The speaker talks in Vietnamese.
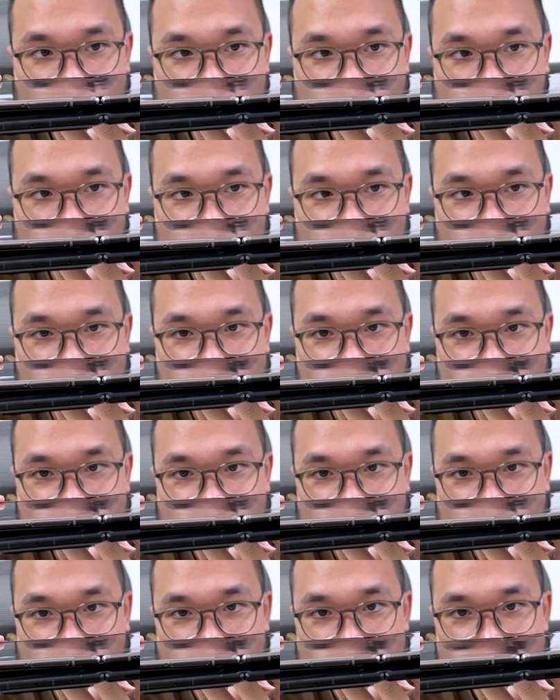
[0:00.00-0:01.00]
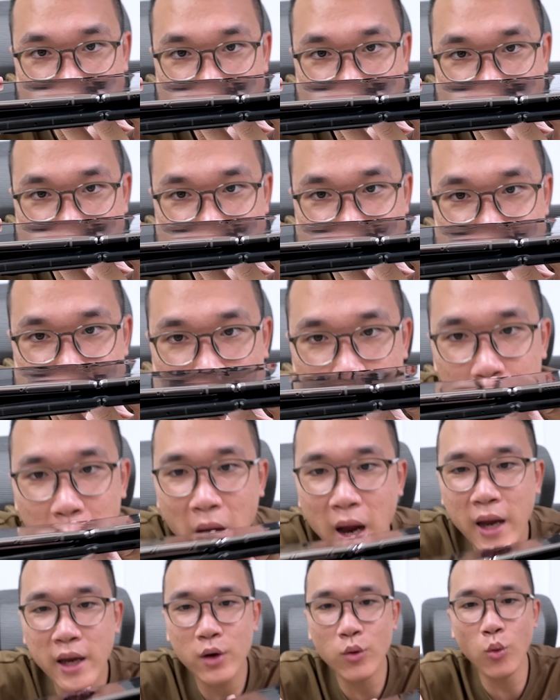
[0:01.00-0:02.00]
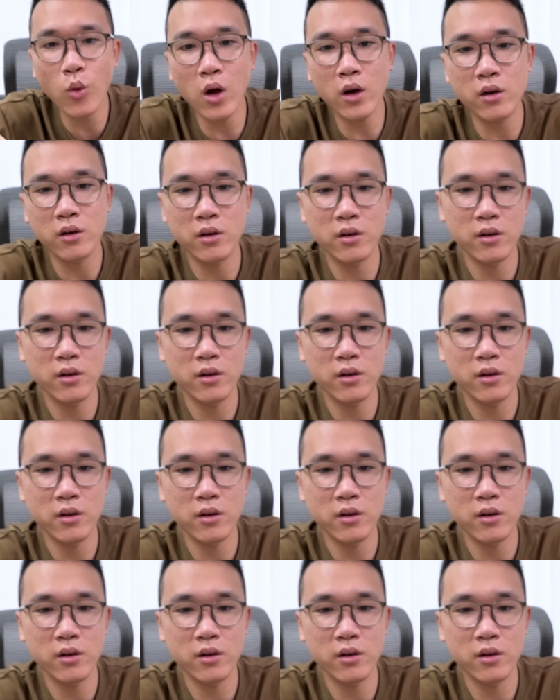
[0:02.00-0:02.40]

cong nhẹ lên thấy không chuẩn bài luôn